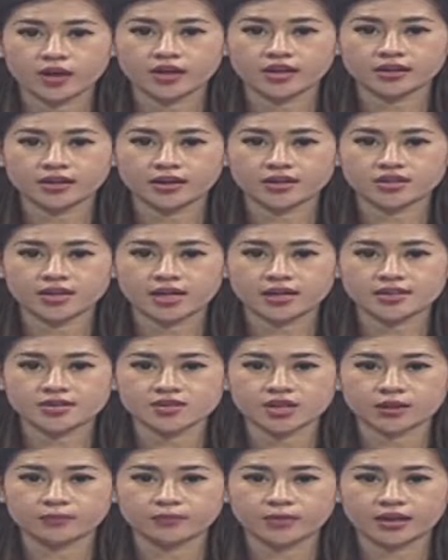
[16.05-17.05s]
ini terjadi
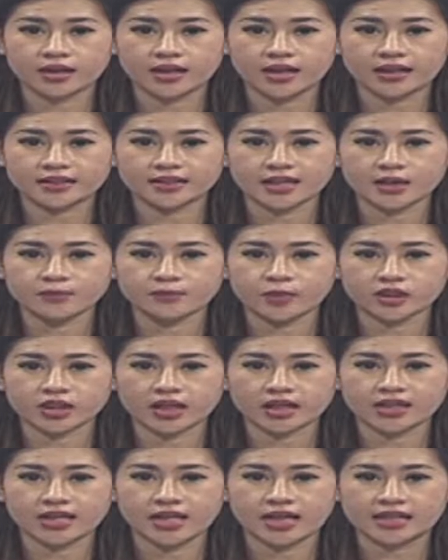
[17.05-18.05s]
saat perhelatan
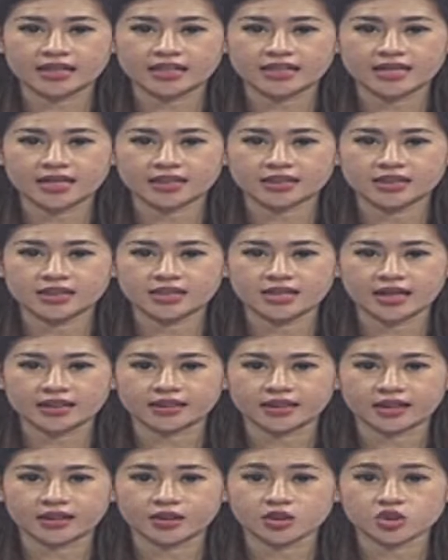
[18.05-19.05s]
pertandingan Liga 3
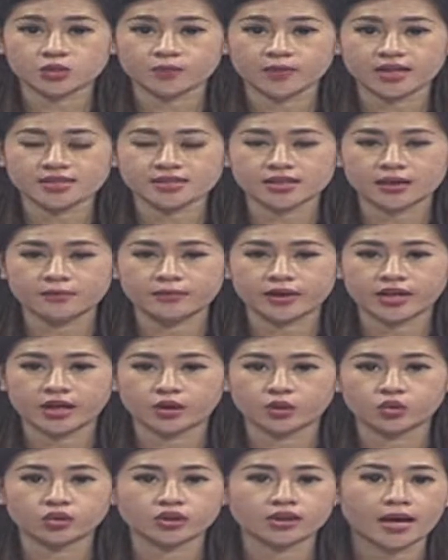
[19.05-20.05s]
antara kesebelasan
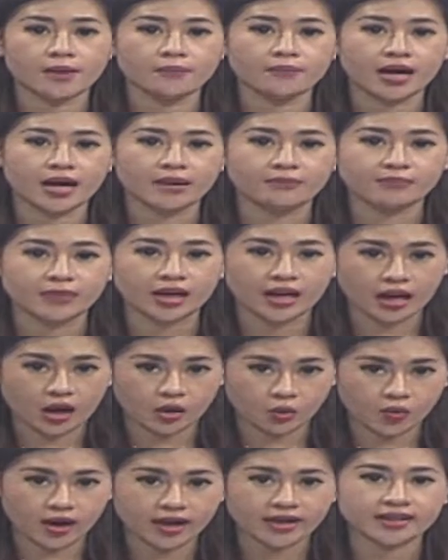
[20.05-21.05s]
Medan Utama
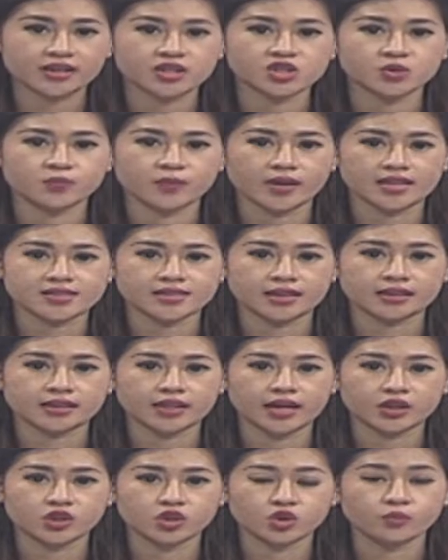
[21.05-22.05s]
melawan kesebelasan
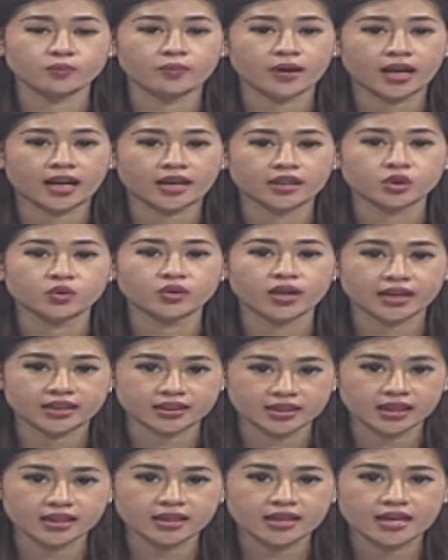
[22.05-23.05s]
Tanjung Pala
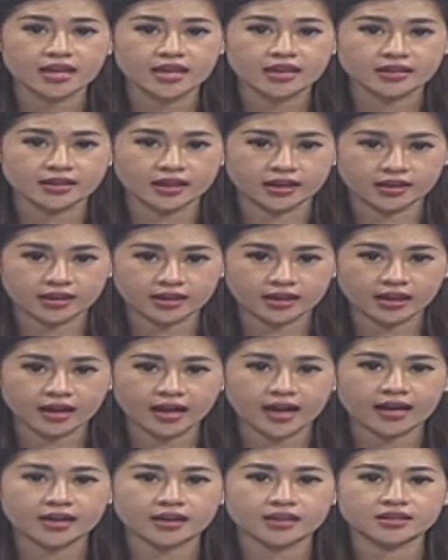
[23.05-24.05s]
United yang
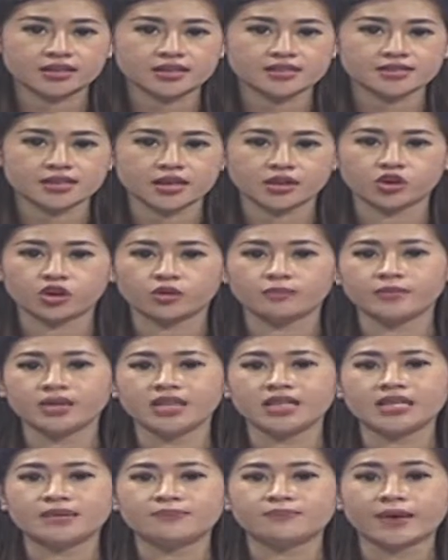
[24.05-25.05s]
dikelar di Stadion
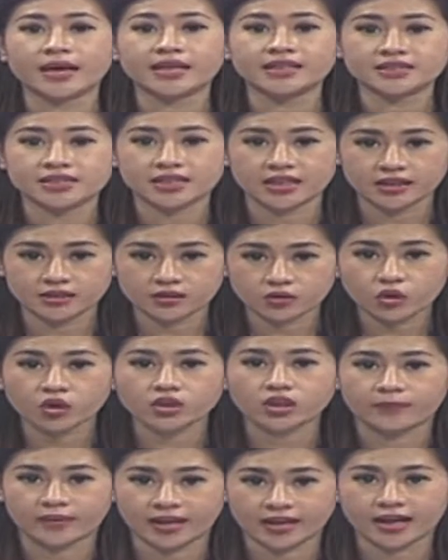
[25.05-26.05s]
Mini Pancing,
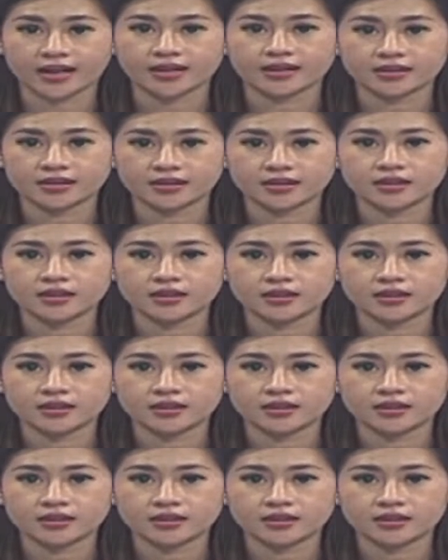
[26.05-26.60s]
Kota Medan.